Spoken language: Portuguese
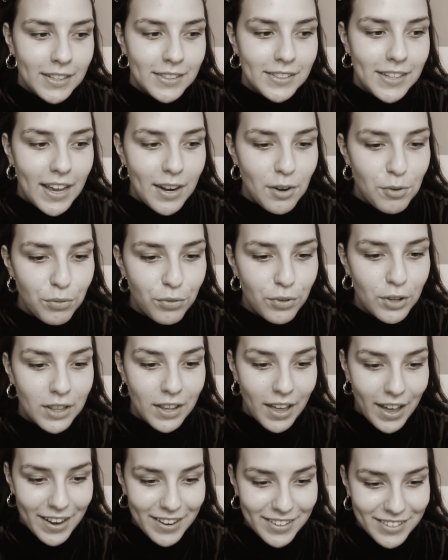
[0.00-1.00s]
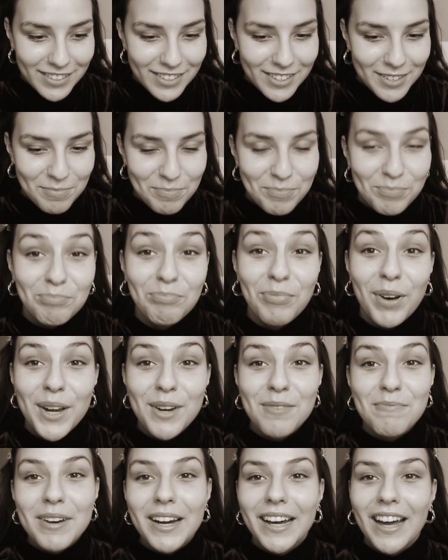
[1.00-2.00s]
estar a falar
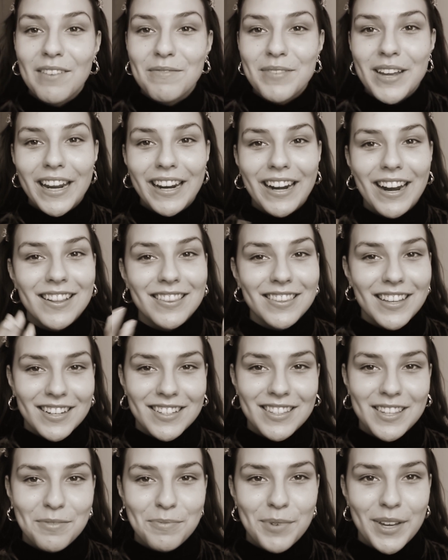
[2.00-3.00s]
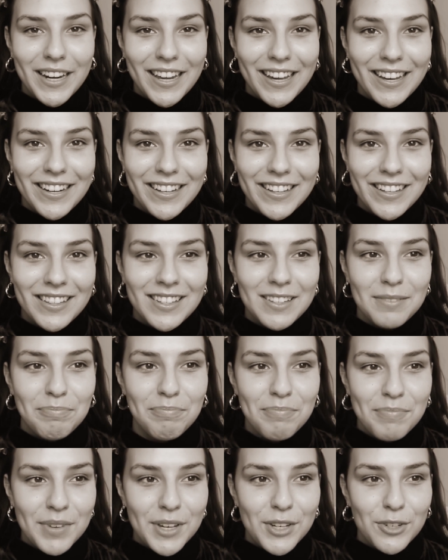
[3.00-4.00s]
para uma câmera grande desta maneira,
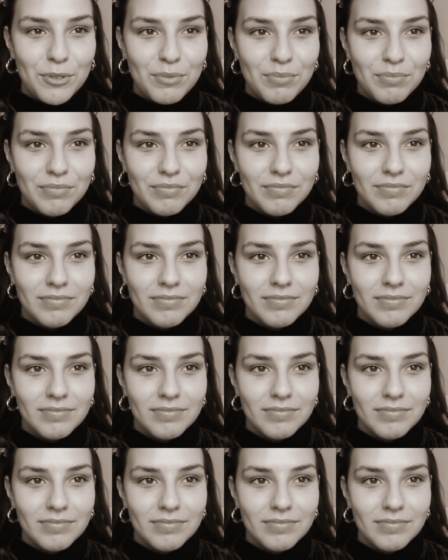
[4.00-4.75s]
tipo mesmo